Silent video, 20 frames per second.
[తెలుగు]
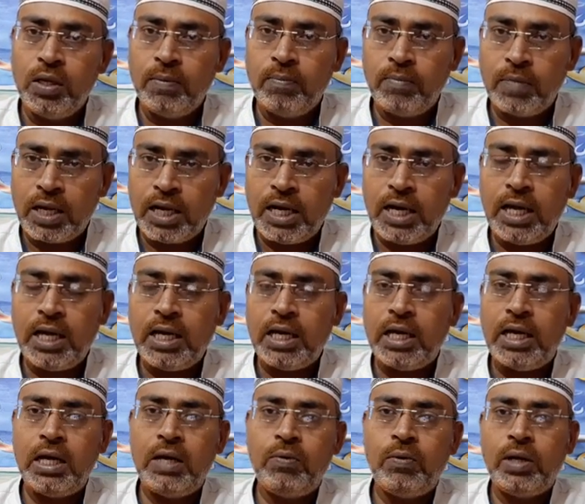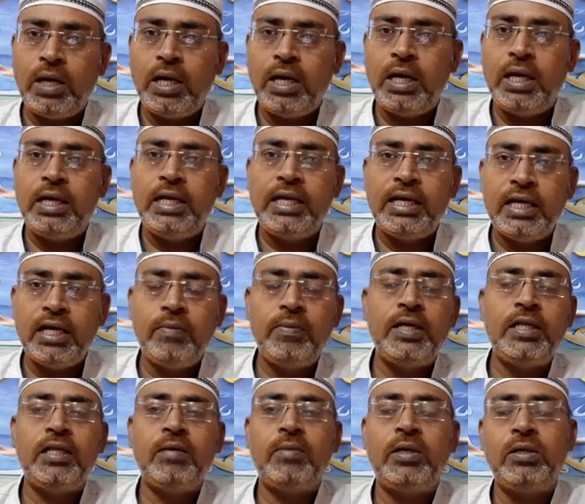మనలాగా ఒక
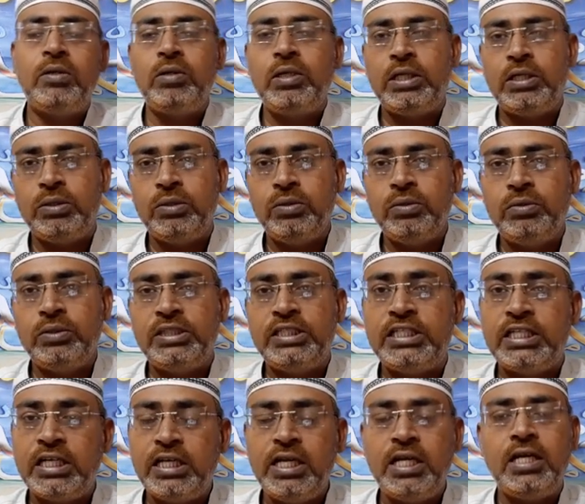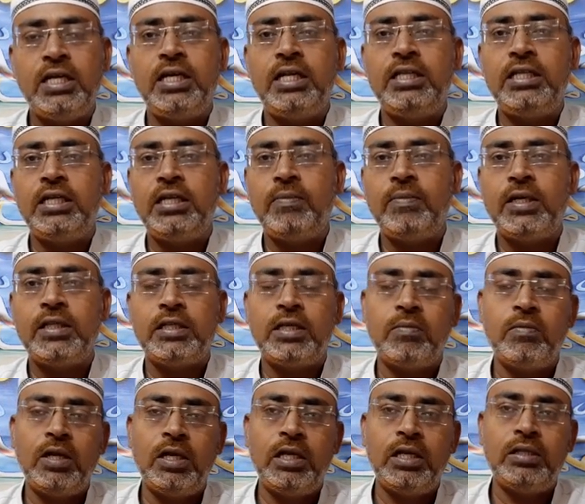లింగభేదం అంటూ లేదు జెండర్ అనేది ఏమాత్రం
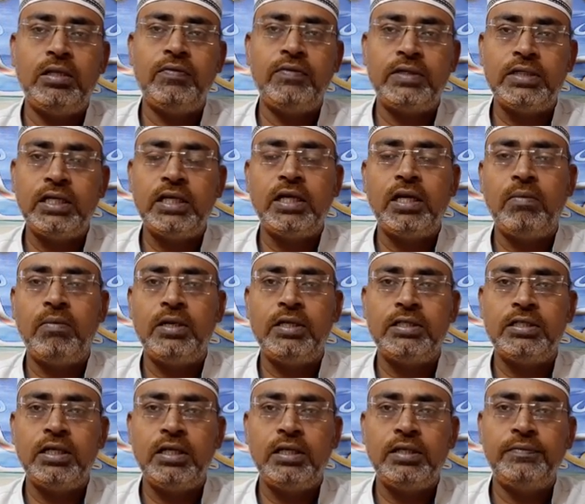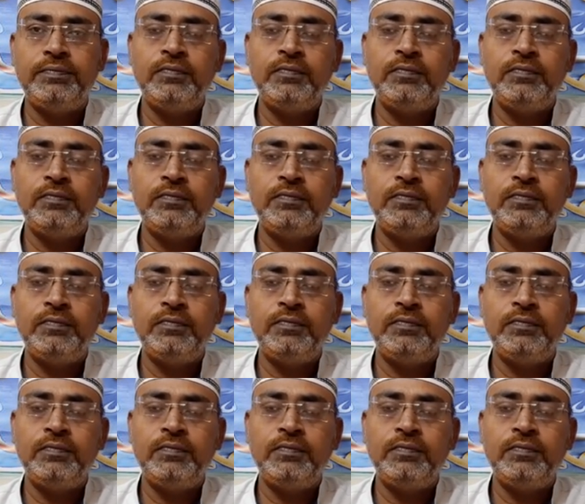కూడా లేదు విషయాన్ని గమనించాలి